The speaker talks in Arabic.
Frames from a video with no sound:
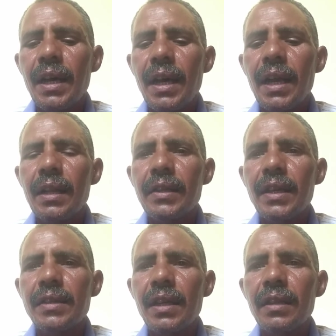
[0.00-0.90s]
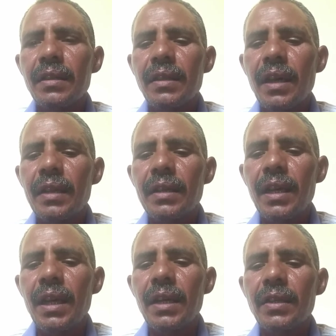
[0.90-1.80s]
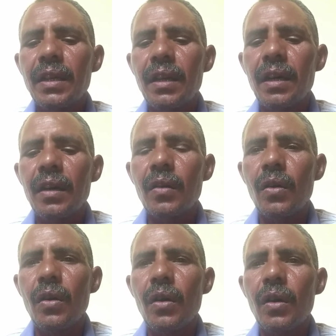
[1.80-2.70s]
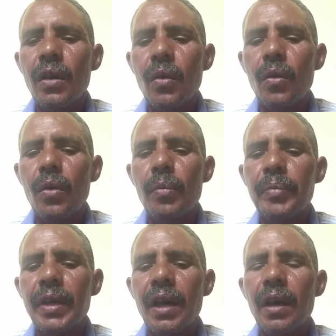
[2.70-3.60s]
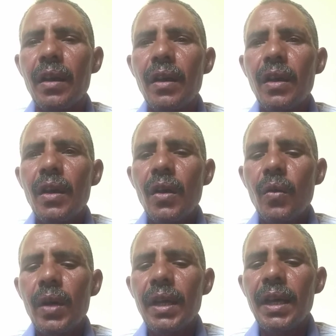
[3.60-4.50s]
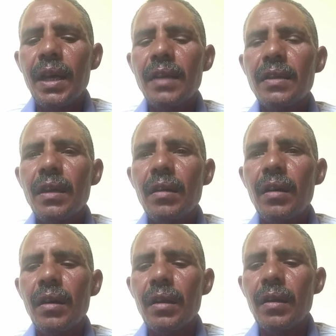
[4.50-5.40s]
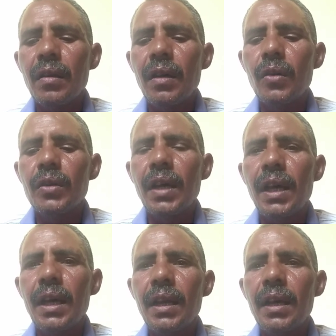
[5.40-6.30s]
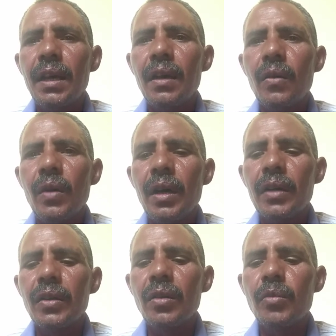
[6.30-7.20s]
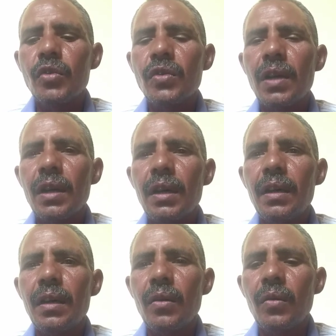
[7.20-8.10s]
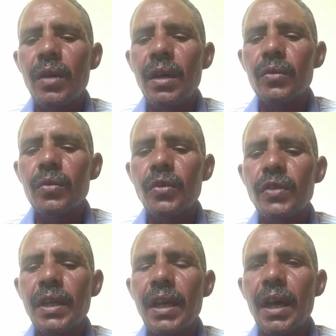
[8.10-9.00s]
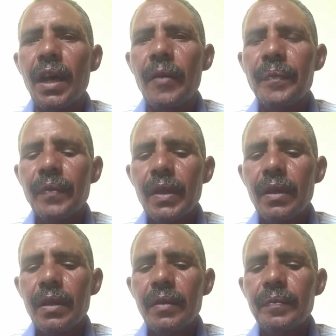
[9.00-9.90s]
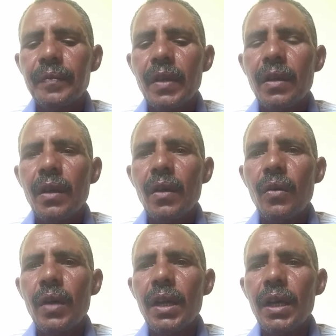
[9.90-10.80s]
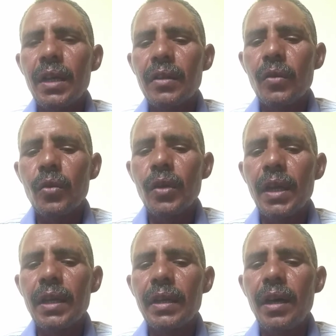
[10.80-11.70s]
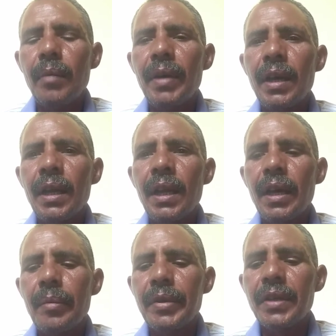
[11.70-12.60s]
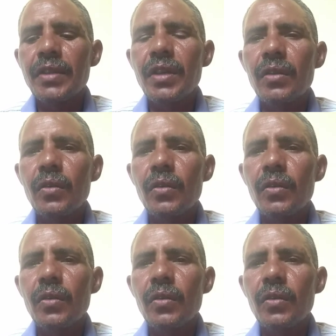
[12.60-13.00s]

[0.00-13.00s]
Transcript: الجسد يحتاج إلى روح يقوم بها ولهذا قال الله تعالى وأقيموا الصلاة وأتوا الزكاة ولا تكون الإقامة إلا بجسد